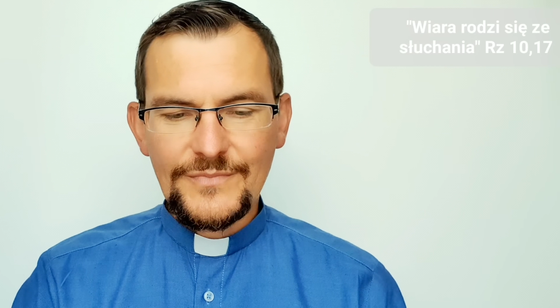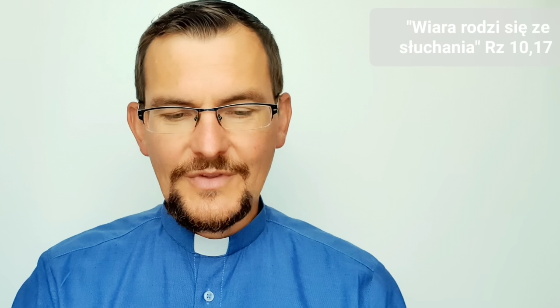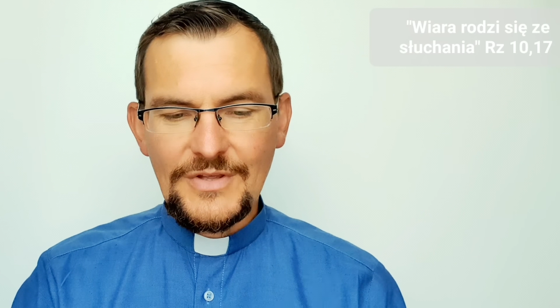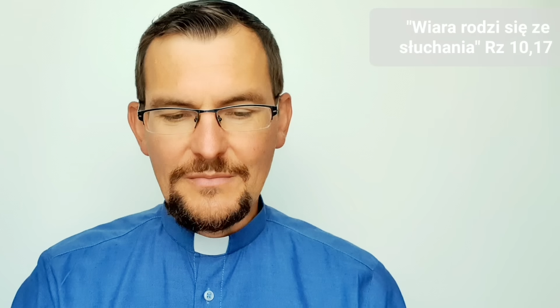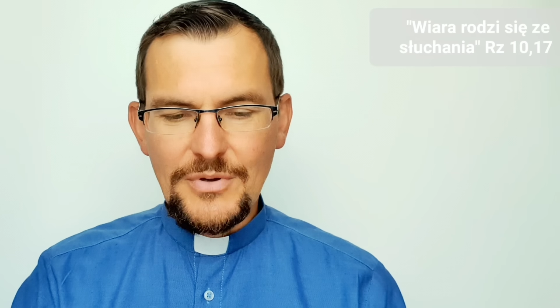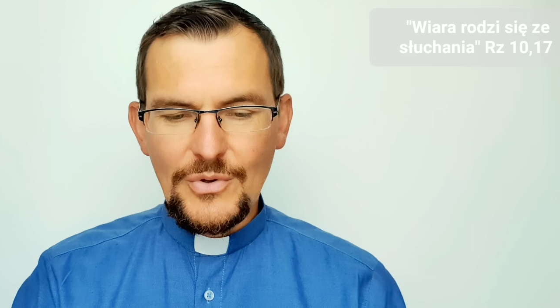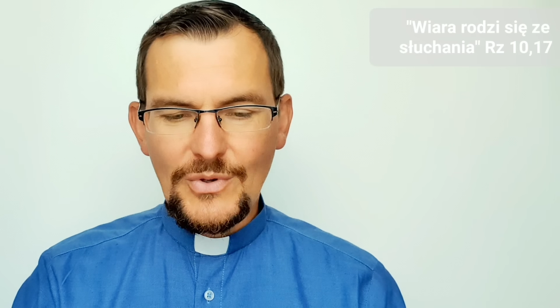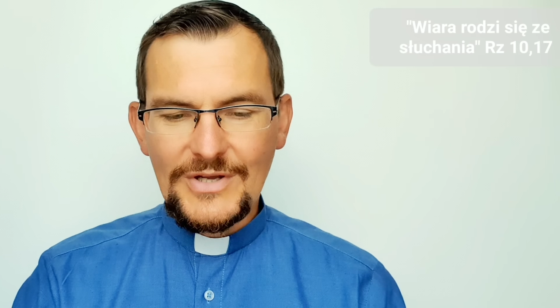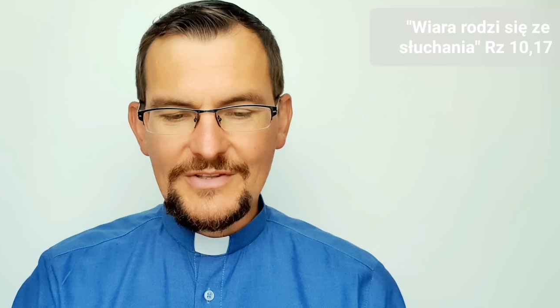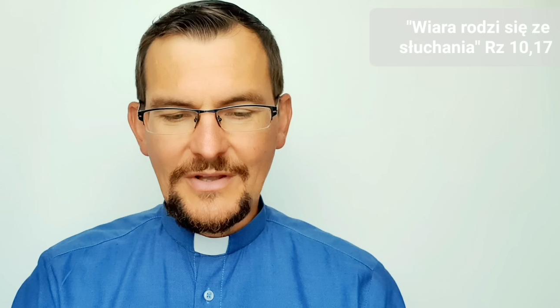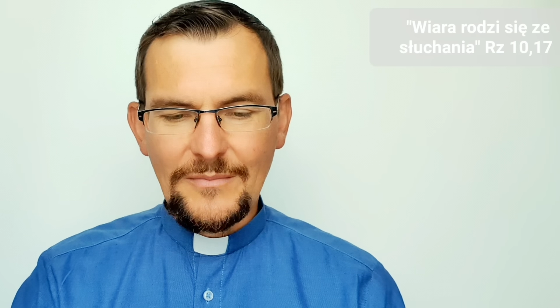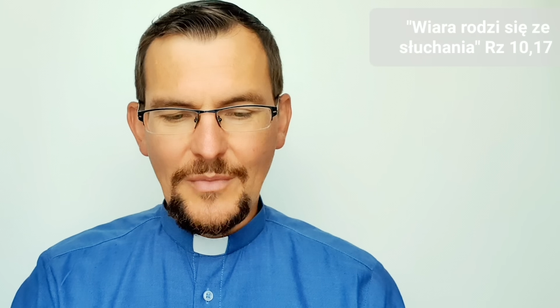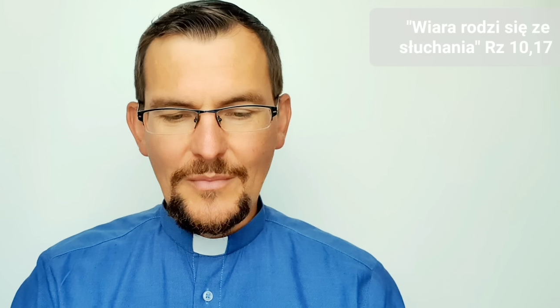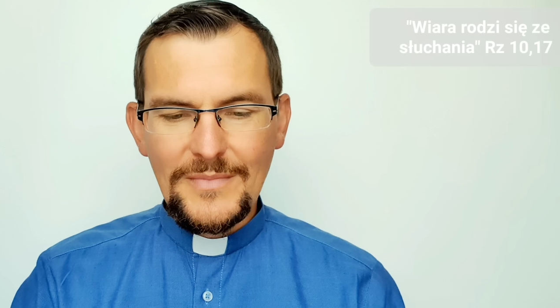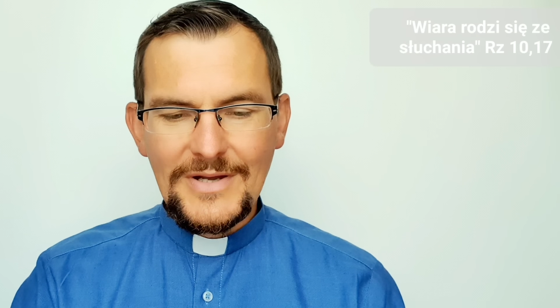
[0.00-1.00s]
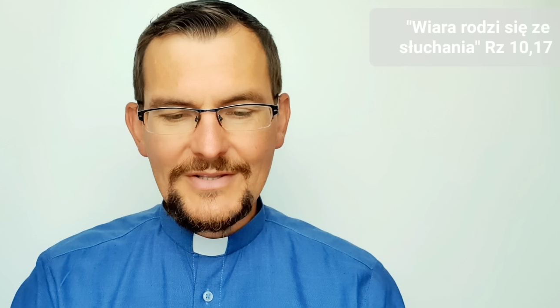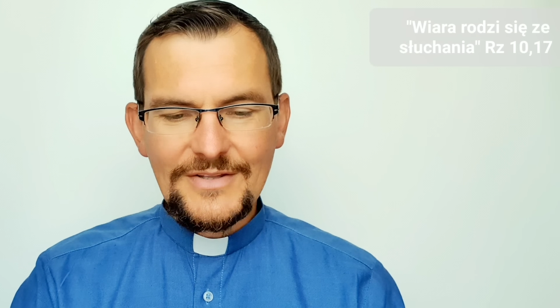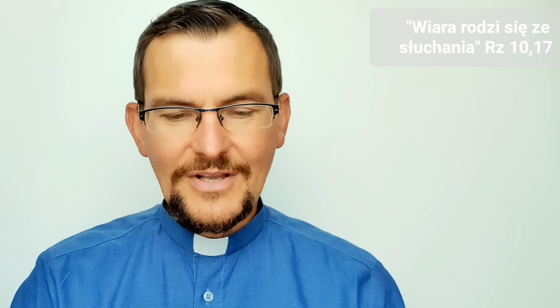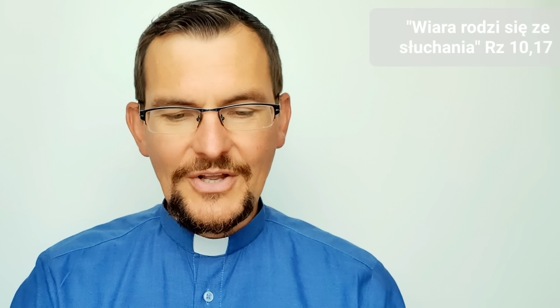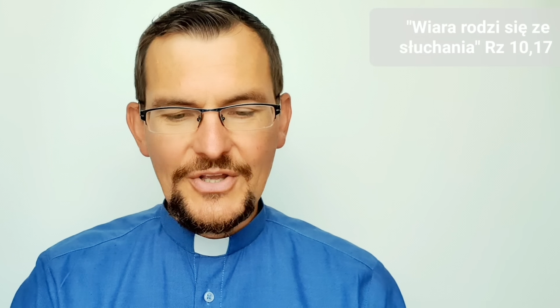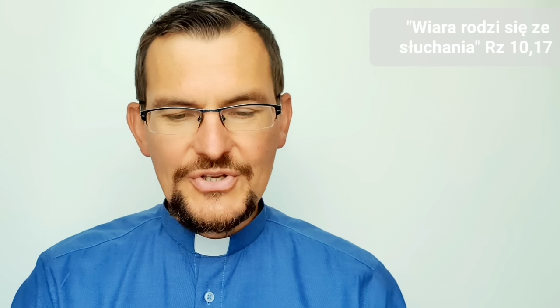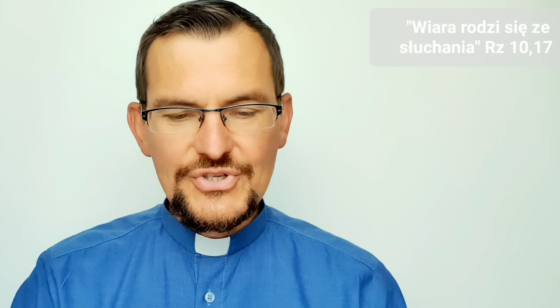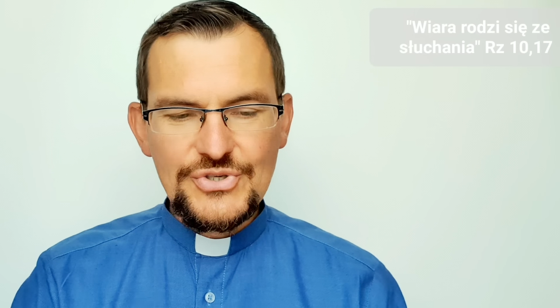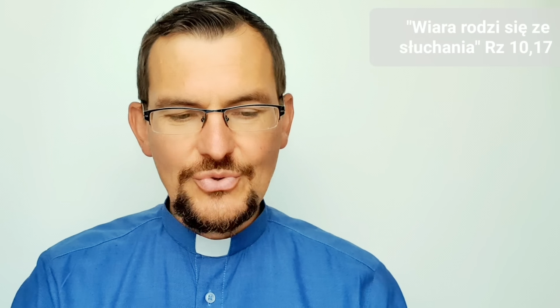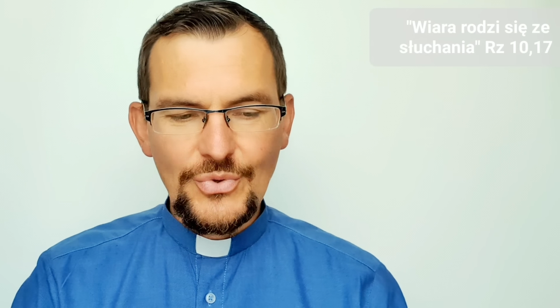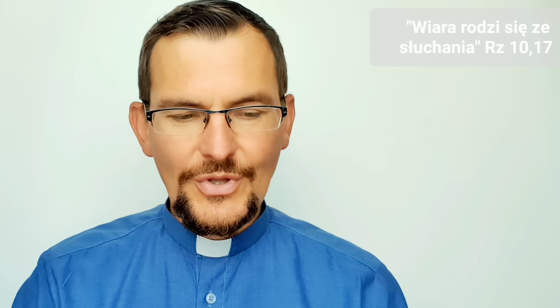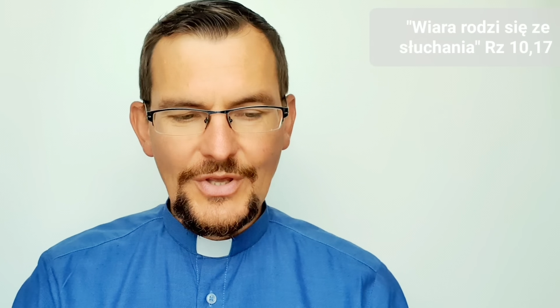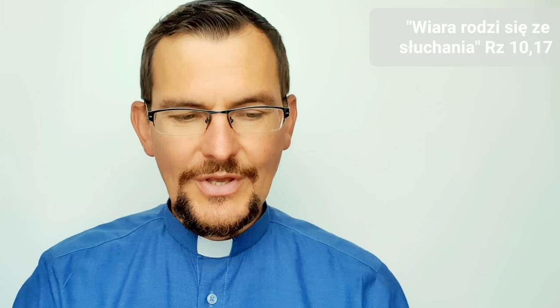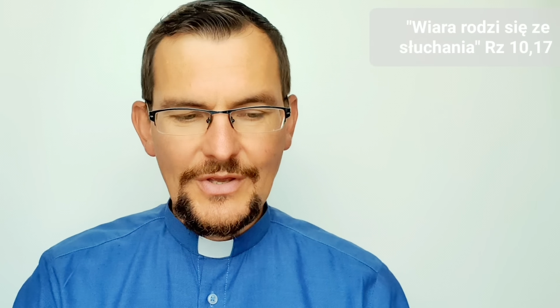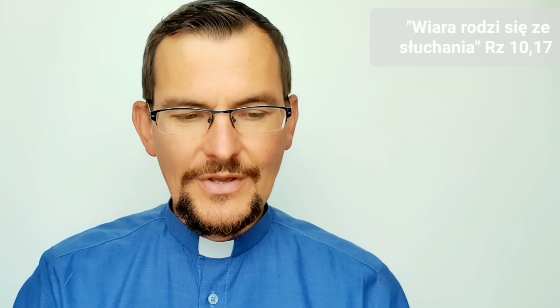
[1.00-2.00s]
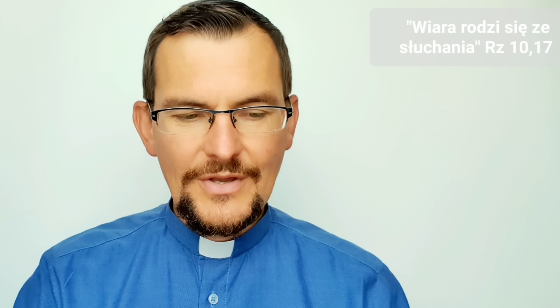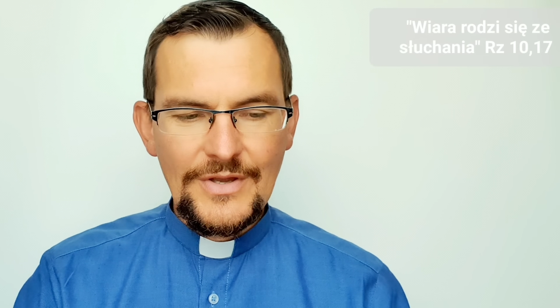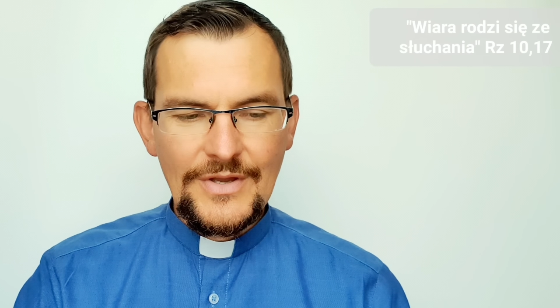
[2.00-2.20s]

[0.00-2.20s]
i była tam matka Jeszui.